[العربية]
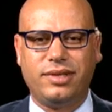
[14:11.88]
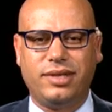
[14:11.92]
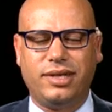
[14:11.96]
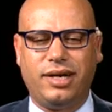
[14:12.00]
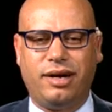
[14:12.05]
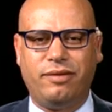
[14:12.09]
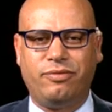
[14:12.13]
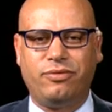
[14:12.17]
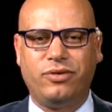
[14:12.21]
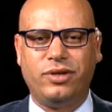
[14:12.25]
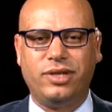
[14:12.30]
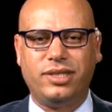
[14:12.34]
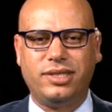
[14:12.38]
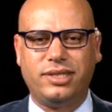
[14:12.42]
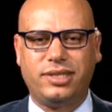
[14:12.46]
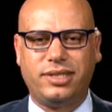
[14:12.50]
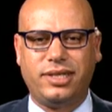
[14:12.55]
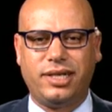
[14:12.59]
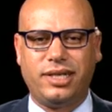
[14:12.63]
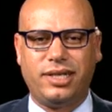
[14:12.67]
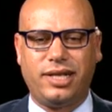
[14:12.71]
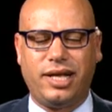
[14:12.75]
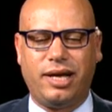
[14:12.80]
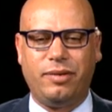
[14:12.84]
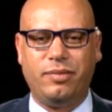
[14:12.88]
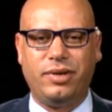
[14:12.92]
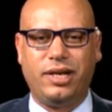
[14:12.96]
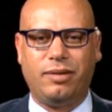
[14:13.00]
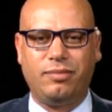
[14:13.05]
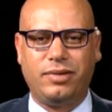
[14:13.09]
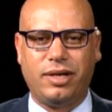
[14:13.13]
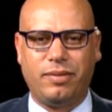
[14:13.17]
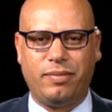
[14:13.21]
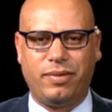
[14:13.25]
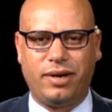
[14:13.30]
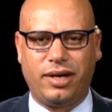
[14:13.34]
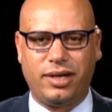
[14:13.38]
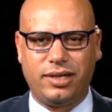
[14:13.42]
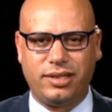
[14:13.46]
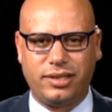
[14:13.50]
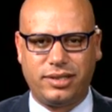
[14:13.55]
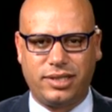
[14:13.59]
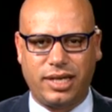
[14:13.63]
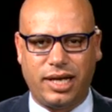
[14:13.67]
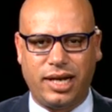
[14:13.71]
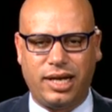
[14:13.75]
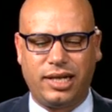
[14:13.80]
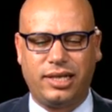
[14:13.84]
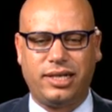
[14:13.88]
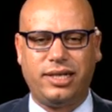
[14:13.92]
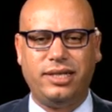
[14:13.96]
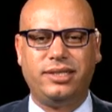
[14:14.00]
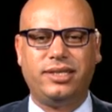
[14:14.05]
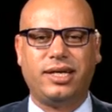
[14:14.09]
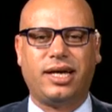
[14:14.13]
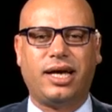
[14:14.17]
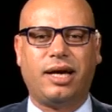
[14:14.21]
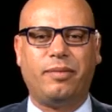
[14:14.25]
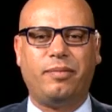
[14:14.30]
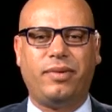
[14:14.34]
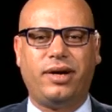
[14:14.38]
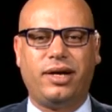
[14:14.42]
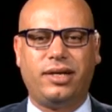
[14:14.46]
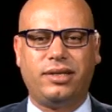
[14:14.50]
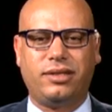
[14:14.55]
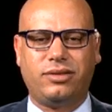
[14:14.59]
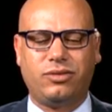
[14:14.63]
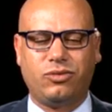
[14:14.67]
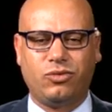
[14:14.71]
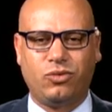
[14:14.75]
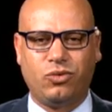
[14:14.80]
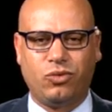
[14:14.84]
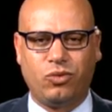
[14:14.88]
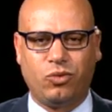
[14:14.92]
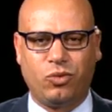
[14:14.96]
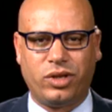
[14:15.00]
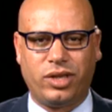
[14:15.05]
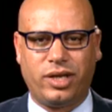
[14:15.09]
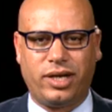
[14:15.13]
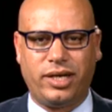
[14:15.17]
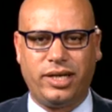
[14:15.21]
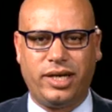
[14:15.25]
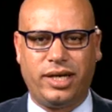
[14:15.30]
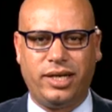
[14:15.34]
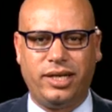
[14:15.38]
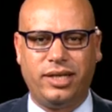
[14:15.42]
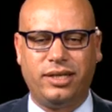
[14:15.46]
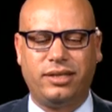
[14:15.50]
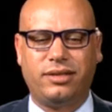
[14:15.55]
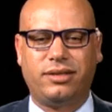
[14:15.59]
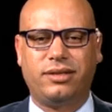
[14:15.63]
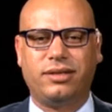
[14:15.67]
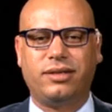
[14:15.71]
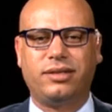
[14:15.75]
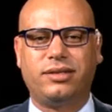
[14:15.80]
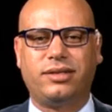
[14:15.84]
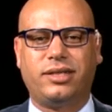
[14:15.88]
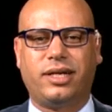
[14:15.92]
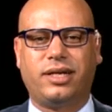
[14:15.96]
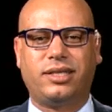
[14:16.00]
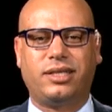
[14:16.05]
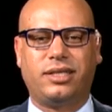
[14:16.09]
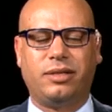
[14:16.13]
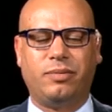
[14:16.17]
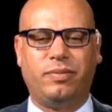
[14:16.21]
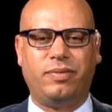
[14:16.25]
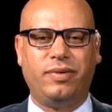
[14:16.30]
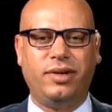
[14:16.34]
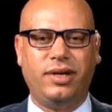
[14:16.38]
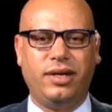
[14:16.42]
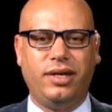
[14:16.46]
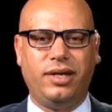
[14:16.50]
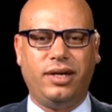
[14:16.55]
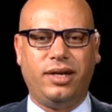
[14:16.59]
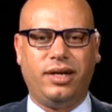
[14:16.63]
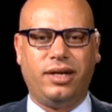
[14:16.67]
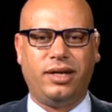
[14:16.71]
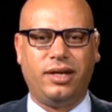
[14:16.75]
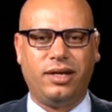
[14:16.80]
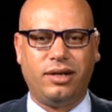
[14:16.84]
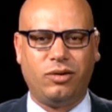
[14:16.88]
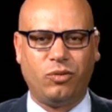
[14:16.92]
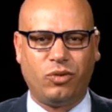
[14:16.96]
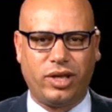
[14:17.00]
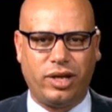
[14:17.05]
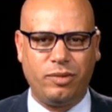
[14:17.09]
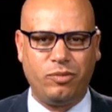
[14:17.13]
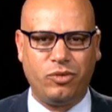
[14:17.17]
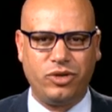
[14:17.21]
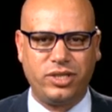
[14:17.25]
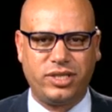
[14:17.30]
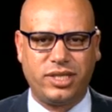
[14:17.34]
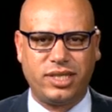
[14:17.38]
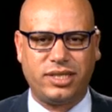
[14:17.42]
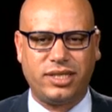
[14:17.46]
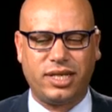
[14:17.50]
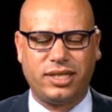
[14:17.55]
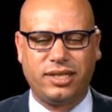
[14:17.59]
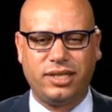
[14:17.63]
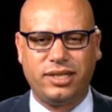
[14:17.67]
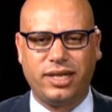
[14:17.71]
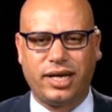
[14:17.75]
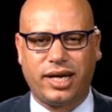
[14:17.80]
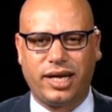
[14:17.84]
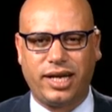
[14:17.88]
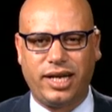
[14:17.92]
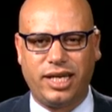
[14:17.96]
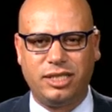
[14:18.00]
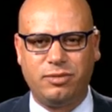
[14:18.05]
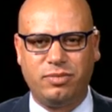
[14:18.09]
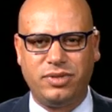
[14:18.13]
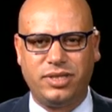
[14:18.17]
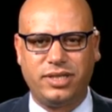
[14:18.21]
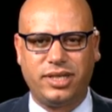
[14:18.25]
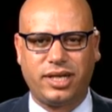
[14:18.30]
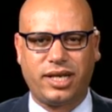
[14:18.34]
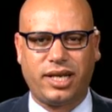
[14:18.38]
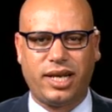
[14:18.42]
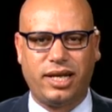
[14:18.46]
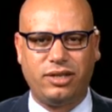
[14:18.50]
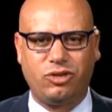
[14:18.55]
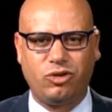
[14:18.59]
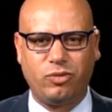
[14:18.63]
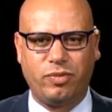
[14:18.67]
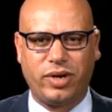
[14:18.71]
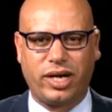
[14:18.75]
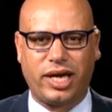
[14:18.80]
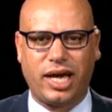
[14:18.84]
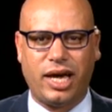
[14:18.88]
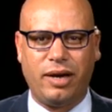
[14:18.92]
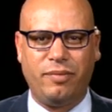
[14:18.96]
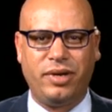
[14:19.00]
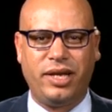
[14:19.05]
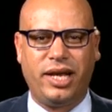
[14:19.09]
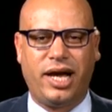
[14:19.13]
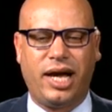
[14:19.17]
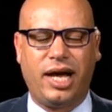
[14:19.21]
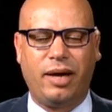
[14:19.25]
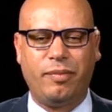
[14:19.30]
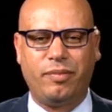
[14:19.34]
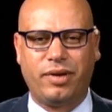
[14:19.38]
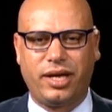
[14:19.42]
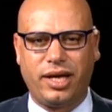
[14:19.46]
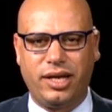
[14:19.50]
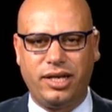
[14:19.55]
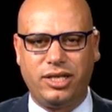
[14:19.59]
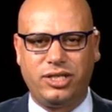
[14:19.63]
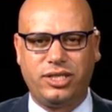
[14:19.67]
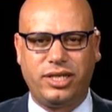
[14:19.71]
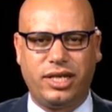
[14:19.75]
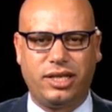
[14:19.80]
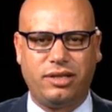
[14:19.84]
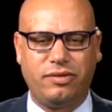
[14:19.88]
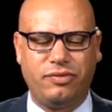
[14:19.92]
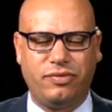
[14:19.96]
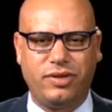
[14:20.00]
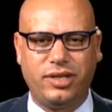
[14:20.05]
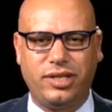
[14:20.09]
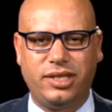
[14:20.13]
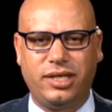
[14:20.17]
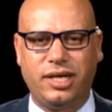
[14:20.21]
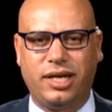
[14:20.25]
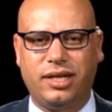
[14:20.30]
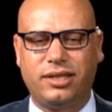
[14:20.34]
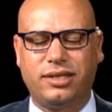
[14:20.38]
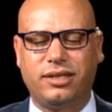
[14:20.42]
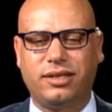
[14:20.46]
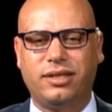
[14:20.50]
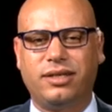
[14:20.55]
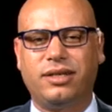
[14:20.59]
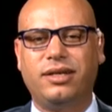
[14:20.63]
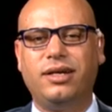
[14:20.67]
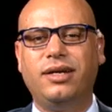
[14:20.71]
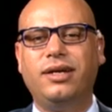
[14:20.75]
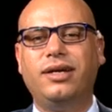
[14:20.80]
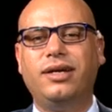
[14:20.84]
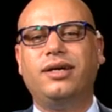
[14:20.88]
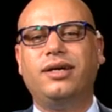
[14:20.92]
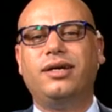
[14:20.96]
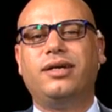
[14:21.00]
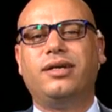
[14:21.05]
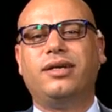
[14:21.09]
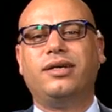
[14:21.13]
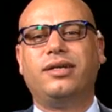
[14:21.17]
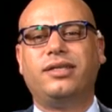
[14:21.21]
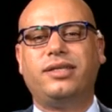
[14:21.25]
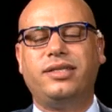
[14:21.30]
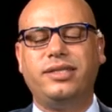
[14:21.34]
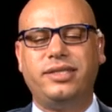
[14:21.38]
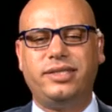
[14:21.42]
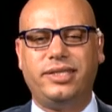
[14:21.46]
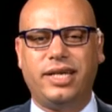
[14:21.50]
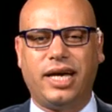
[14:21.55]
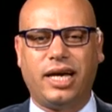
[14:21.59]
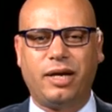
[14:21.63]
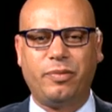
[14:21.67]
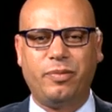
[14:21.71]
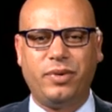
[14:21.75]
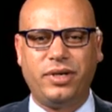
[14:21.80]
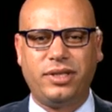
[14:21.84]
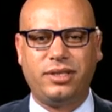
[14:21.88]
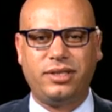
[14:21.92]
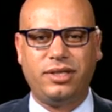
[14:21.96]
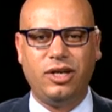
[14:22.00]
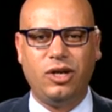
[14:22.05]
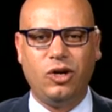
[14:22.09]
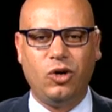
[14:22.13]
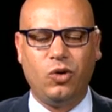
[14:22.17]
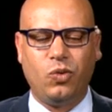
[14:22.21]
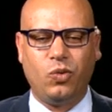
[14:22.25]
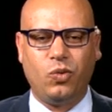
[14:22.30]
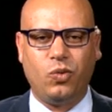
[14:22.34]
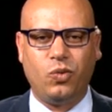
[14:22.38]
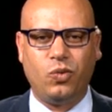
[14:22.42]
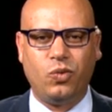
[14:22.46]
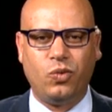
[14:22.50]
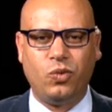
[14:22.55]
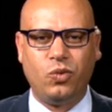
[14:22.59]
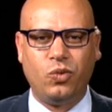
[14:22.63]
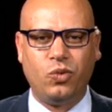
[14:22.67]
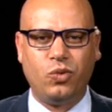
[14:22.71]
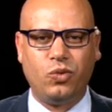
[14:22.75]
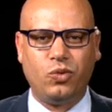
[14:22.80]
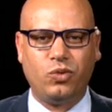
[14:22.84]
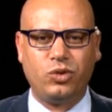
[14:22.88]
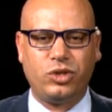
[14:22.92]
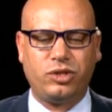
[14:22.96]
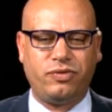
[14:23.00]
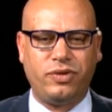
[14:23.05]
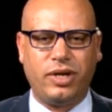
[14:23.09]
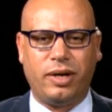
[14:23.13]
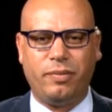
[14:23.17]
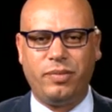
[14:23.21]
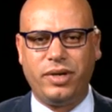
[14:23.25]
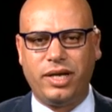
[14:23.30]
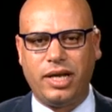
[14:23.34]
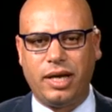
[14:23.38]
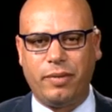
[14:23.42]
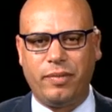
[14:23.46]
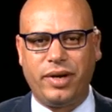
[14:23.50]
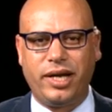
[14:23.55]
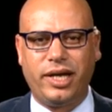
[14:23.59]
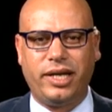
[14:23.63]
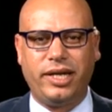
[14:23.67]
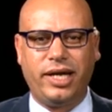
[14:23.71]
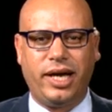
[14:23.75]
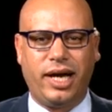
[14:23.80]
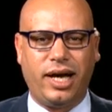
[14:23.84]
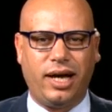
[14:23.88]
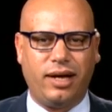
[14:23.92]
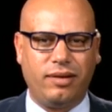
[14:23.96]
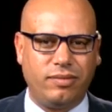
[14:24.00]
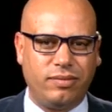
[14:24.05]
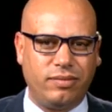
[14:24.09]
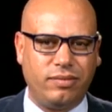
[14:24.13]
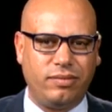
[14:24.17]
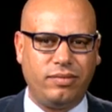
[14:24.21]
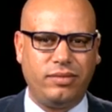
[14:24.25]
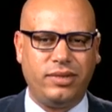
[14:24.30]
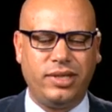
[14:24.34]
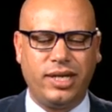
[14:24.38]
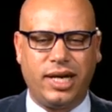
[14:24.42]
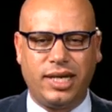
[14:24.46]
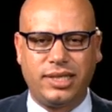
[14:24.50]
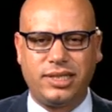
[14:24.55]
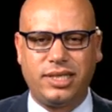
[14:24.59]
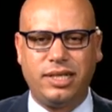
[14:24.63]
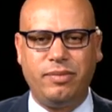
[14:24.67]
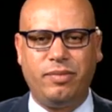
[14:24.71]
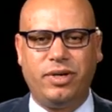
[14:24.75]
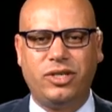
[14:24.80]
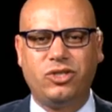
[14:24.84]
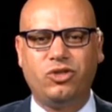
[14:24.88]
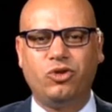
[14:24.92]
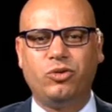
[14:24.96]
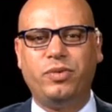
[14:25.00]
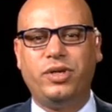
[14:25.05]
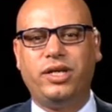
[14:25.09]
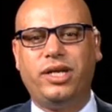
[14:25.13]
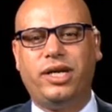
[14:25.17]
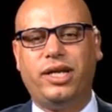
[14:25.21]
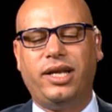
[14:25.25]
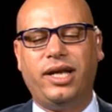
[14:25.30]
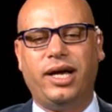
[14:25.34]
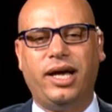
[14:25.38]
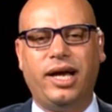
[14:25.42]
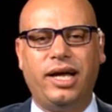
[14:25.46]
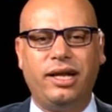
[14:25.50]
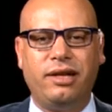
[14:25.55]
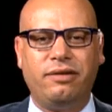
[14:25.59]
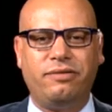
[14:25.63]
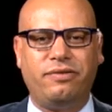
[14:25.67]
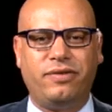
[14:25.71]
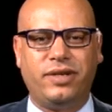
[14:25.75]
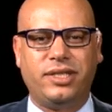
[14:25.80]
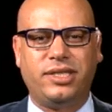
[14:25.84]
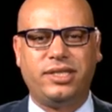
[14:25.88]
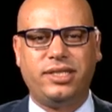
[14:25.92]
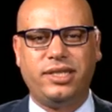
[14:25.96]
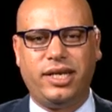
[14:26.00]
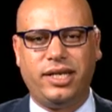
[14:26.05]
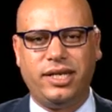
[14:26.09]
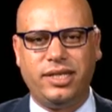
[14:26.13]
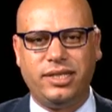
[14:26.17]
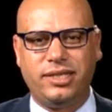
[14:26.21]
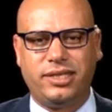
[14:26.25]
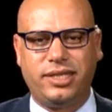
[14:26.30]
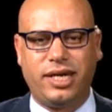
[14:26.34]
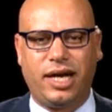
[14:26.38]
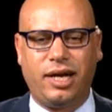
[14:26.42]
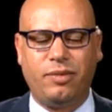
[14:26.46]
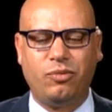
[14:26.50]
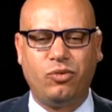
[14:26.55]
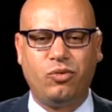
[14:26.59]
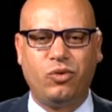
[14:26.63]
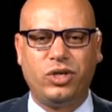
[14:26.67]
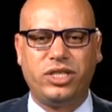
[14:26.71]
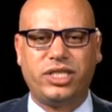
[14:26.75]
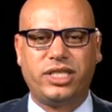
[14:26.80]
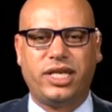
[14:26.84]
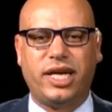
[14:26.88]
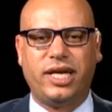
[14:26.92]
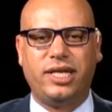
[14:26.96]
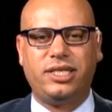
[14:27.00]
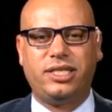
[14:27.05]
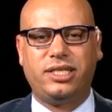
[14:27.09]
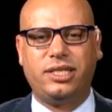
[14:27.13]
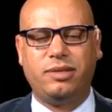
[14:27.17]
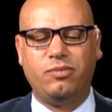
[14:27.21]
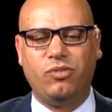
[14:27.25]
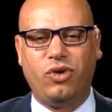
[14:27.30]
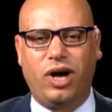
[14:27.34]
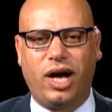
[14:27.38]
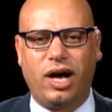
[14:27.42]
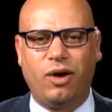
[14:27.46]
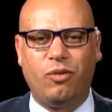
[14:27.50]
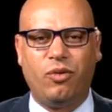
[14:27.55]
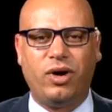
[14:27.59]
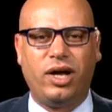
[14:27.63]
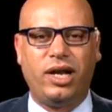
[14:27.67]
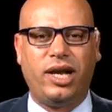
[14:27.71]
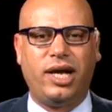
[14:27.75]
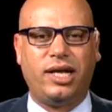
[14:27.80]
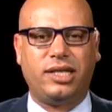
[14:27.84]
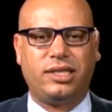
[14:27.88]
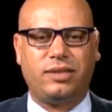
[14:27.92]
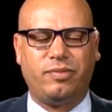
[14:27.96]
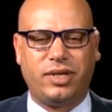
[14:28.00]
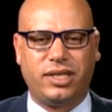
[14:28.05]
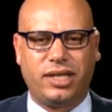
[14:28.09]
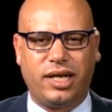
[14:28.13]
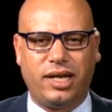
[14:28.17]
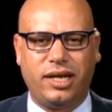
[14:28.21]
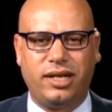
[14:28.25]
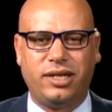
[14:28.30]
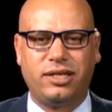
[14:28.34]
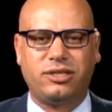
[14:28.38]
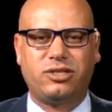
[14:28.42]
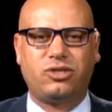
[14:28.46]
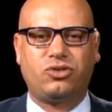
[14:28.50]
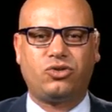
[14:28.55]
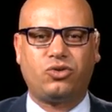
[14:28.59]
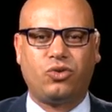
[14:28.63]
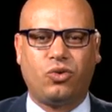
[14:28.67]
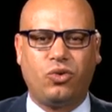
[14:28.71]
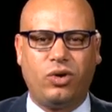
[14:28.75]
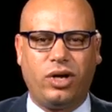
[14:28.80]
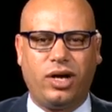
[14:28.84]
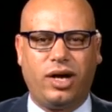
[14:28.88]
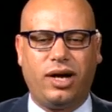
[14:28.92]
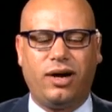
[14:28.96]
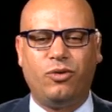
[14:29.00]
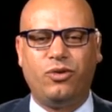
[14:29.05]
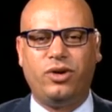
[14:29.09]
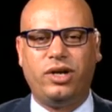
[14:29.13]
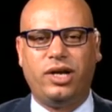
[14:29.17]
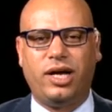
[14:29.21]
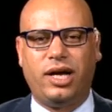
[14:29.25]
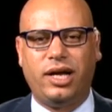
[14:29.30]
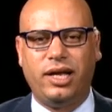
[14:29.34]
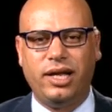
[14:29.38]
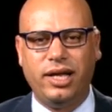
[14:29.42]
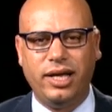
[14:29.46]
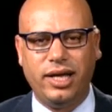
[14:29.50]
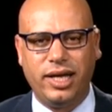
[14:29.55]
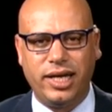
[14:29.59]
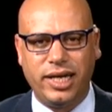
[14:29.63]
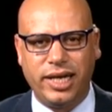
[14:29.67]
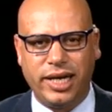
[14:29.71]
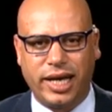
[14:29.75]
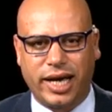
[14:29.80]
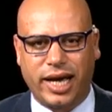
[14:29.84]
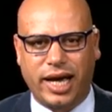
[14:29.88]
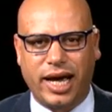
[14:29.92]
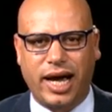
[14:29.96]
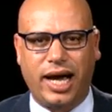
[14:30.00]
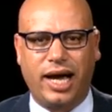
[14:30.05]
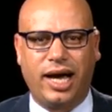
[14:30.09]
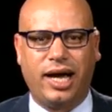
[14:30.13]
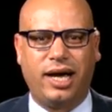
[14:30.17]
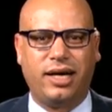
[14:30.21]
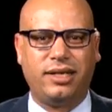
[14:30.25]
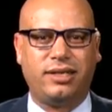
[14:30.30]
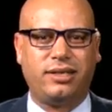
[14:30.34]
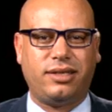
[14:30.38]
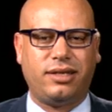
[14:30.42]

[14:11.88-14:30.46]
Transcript: عفوا السيد الامين عام دابا سالت الانتخابات والوضع يعني ترتب آه، الوضع المؤسساتي داخل حزب الاستقلال انتم كامين عام كان لجنه تنفيذيه آه، آه، تنتخبت وشفنا بان يعني الناس اللي محسوبين على الفاس يعني انسحبوا واش كاين شي محاولات مثلا للصلح او لا لقاءات